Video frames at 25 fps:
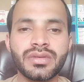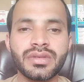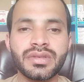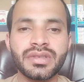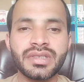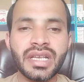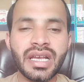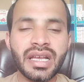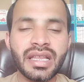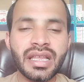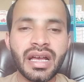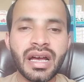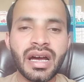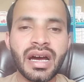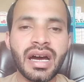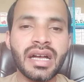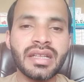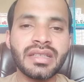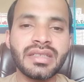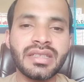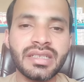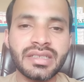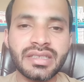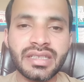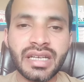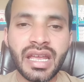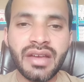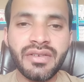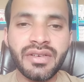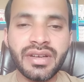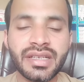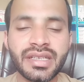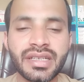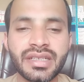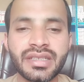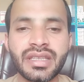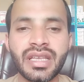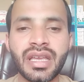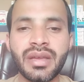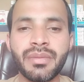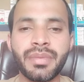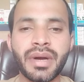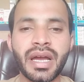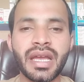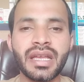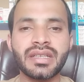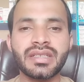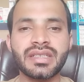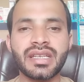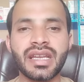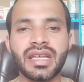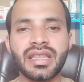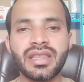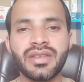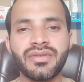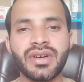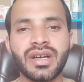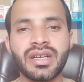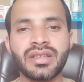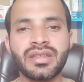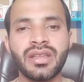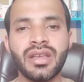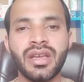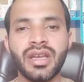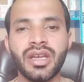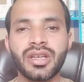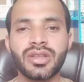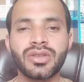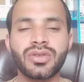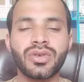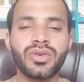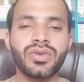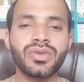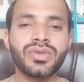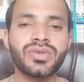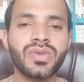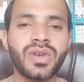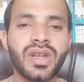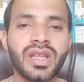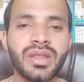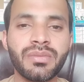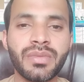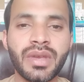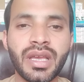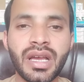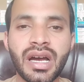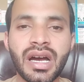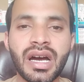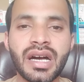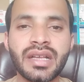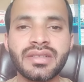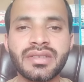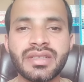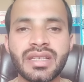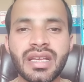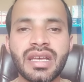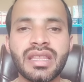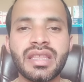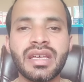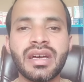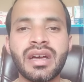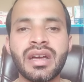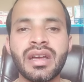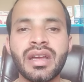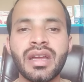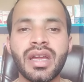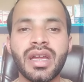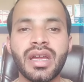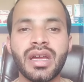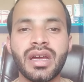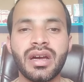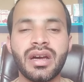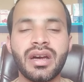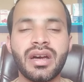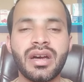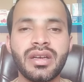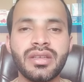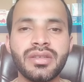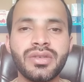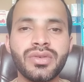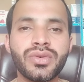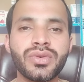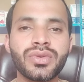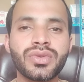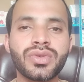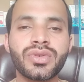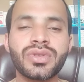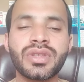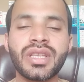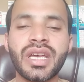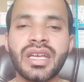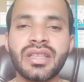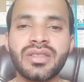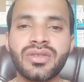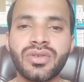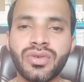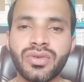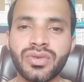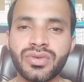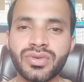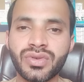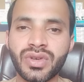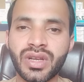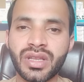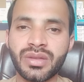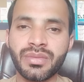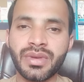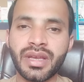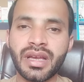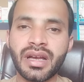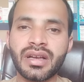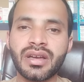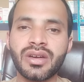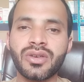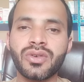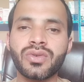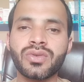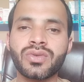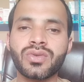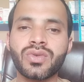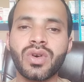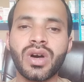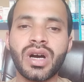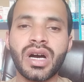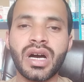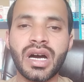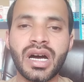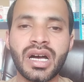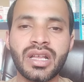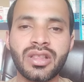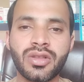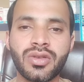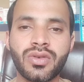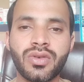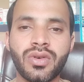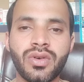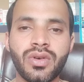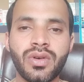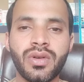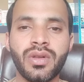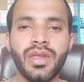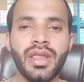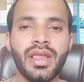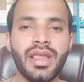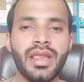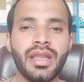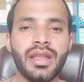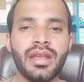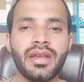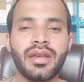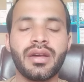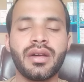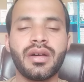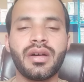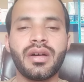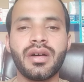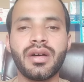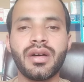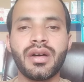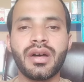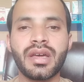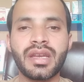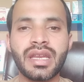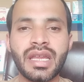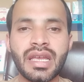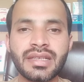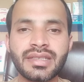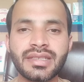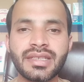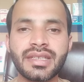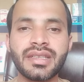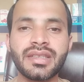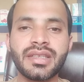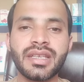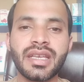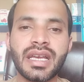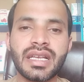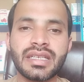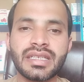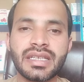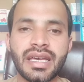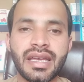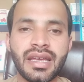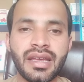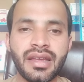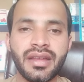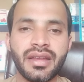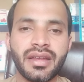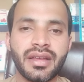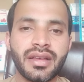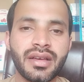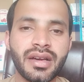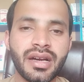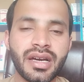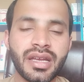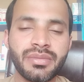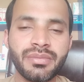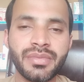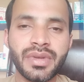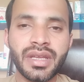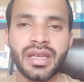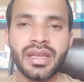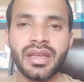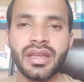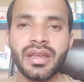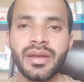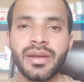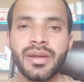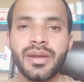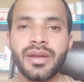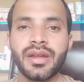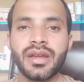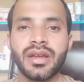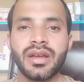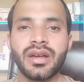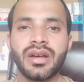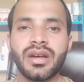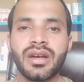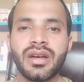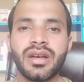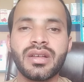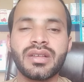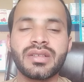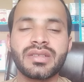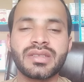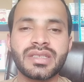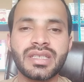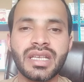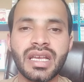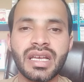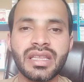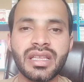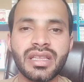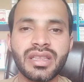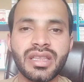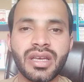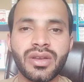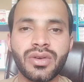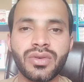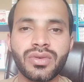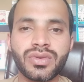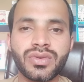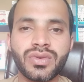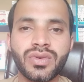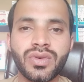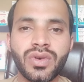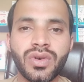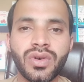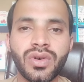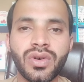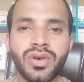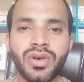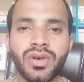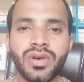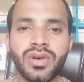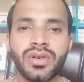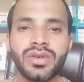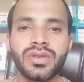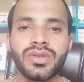ज़्यादा हाथ से ट्रैवल करते हैं बाइक चलाते वक्त तो उस सूरत में हाथ ज़्यादा यूज़ होता है तो उस सूरत में अगर उसको हाथ को रेस्ट दिया जाए घर में ज़्यादातर उसको